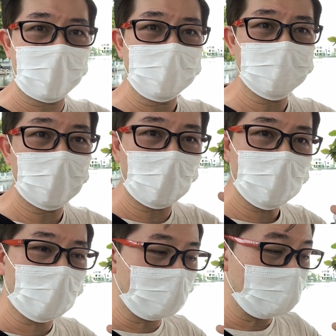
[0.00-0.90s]
แสงจะน้อย
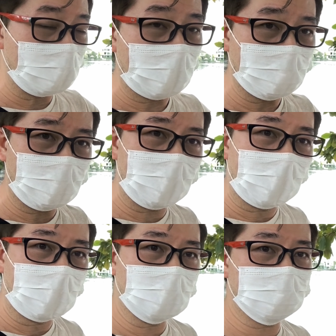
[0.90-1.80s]
หน่อยหนึ่งนะครับข้างหลั
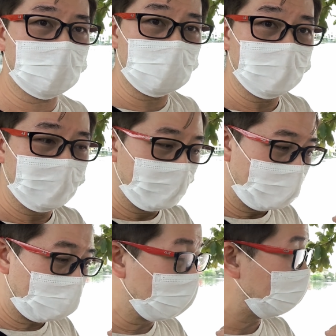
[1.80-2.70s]
งก็จะ
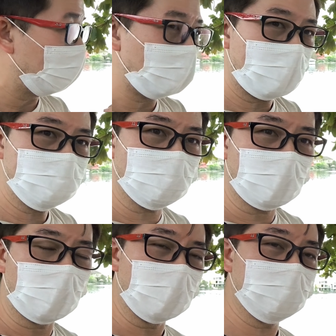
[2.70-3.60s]
เห็นนะครับว่าส่วน
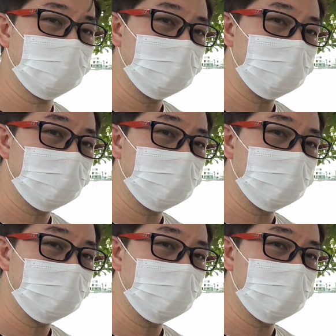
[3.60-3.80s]
ของ